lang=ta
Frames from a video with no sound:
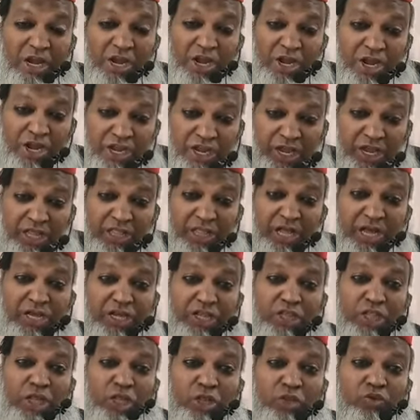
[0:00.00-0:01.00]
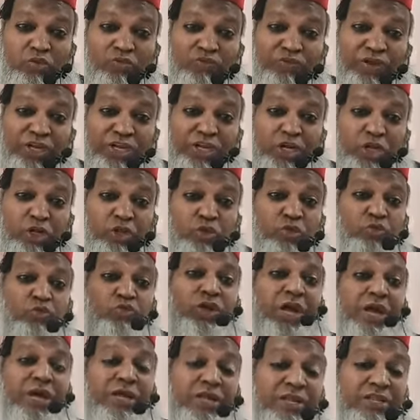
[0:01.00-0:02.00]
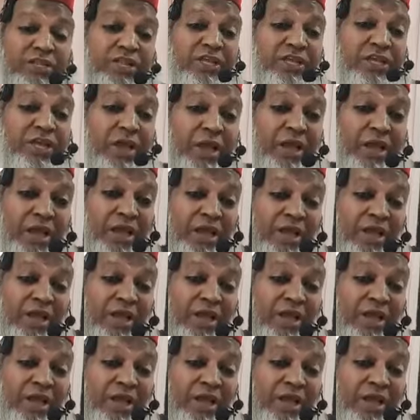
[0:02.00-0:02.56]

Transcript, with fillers: நீங்க தான் இந்த வீட்டுக்கு தூணா இருந்தீங்க